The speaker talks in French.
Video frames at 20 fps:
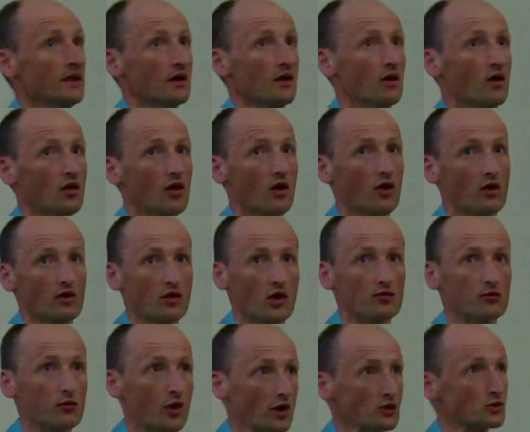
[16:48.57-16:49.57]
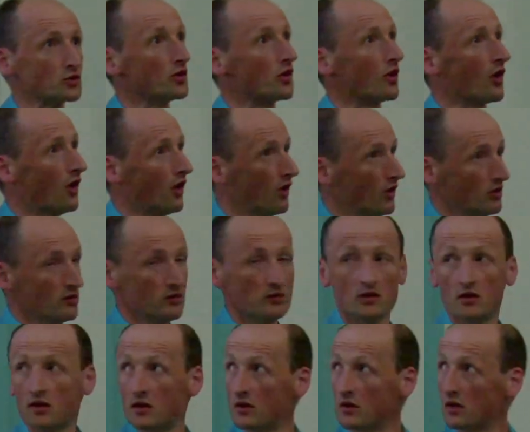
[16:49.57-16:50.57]
on, envoie un
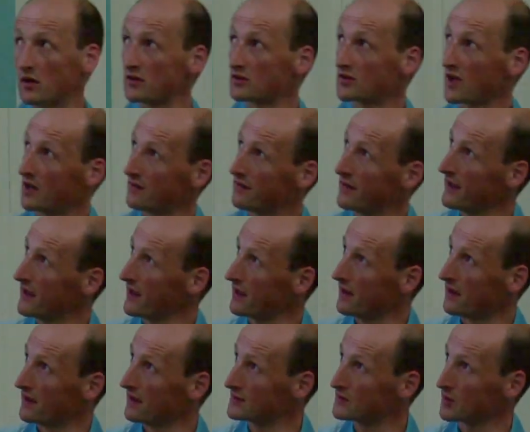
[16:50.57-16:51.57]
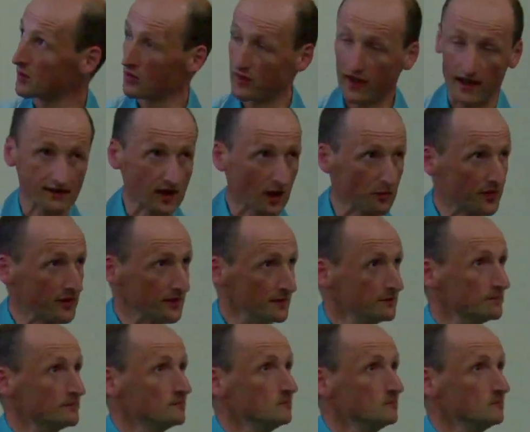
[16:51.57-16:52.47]
courant à travers euh, ce qu'on a attrapé.